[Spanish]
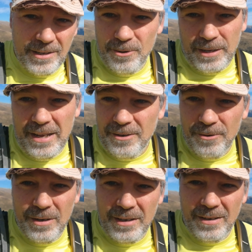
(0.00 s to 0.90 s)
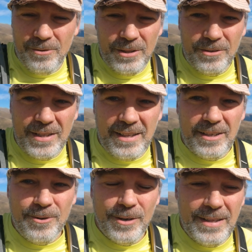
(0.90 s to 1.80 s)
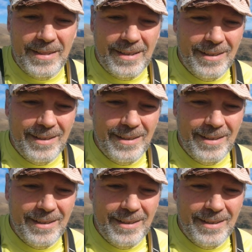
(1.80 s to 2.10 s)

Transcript: es lo que hay. ¿no? En, cuando tratas con gente,